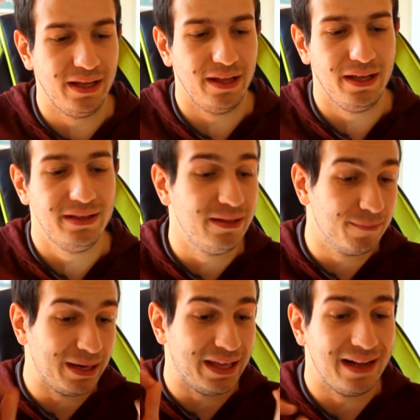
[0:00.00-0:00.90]

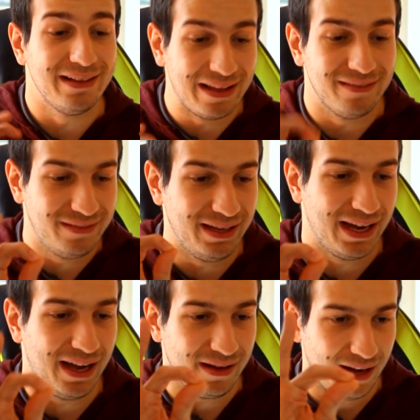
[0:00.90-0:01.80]
in maniera
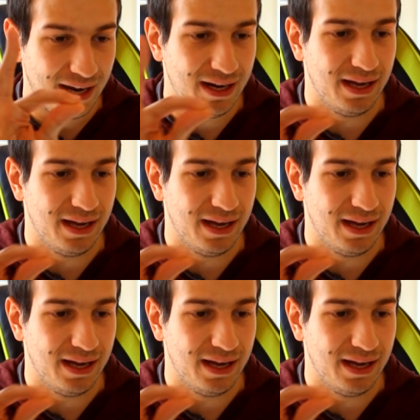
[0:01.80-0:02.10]
identica al